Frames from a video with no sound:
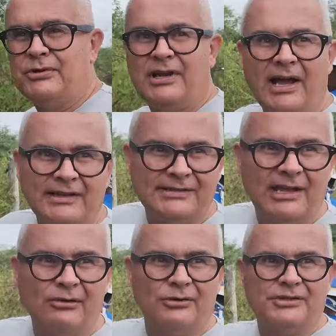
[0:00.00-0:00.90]
trás,
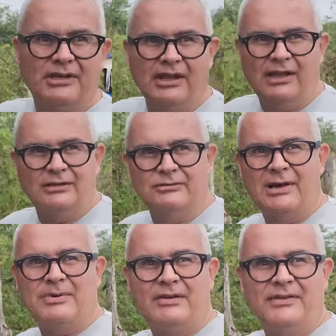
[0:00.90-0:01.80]
né, hoje é, não
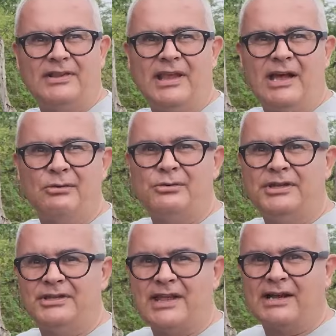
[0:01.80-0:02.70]
dá para ver, tem as
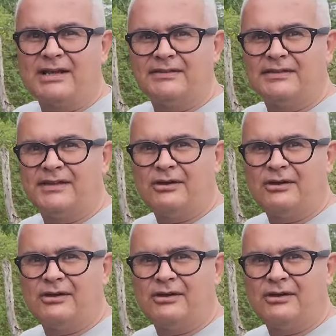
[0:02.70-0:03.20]
ruínas da casa de Zé